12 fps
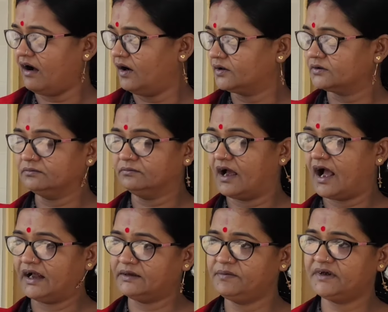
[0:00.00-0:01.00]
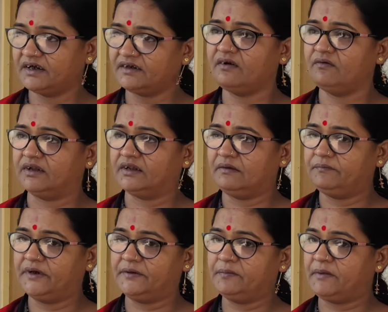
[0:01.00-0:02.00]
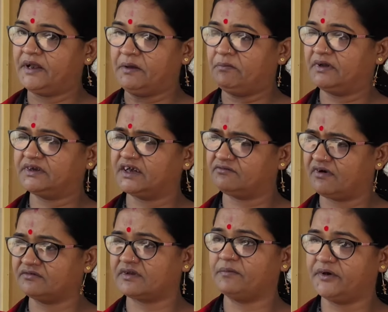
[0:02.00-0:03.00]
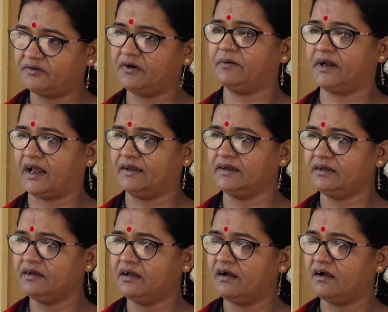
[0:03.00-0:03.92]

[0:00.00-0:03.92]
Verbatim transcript: और हाथ भी कटा हुआ था फिर भी मैं हिम्मत करके वहाँ उसका वीडियो बनाई